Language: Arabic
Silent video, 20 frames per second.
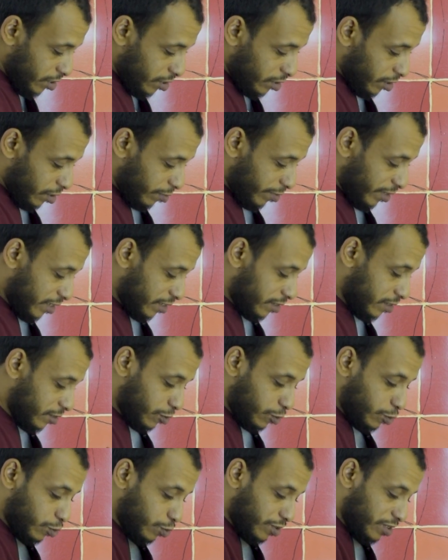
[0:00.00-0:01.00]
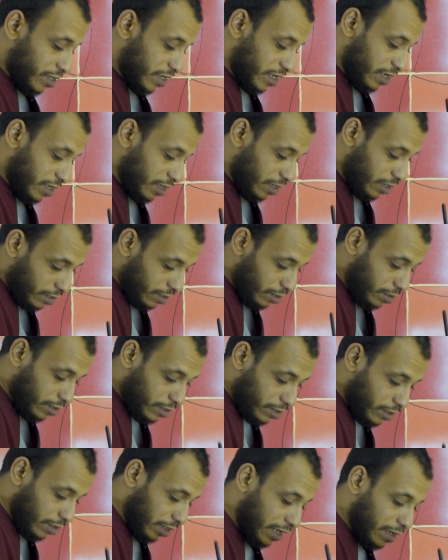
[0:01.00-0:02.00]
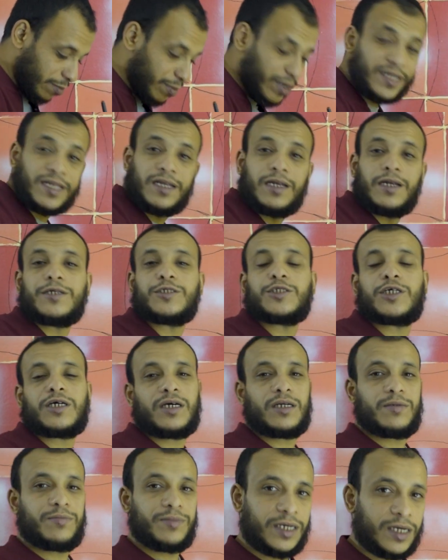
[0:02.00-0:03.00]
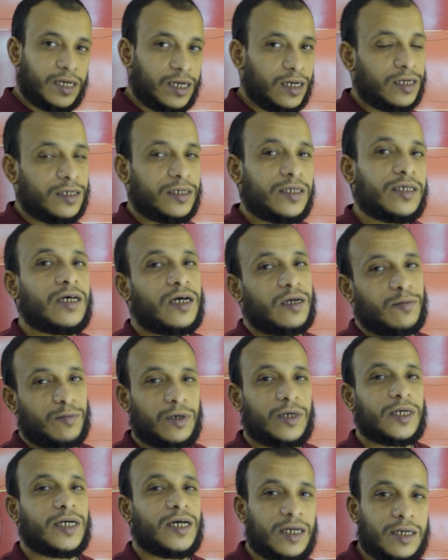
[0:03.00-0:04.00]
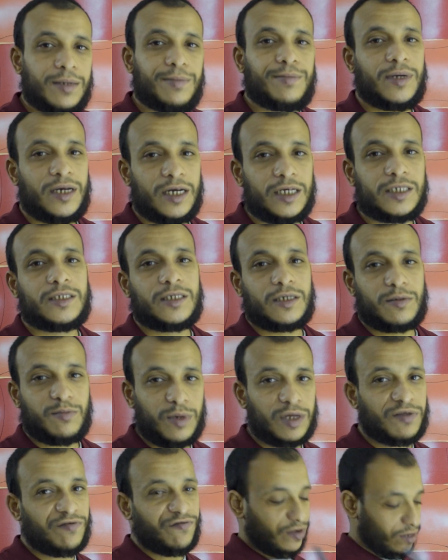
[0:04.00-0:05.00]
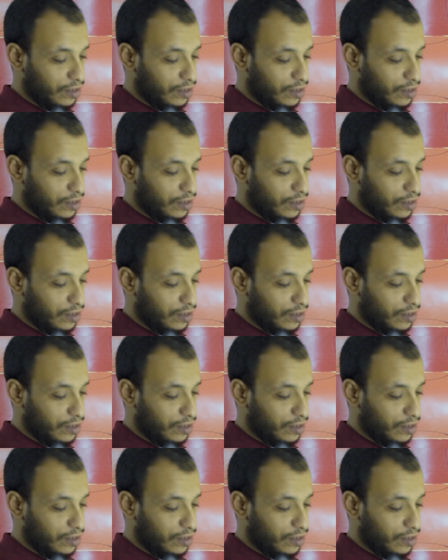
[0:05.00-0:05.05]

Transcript: طبعا كل الخامات اللي انا شغال بيها دي عباره عن ملاسك مطفي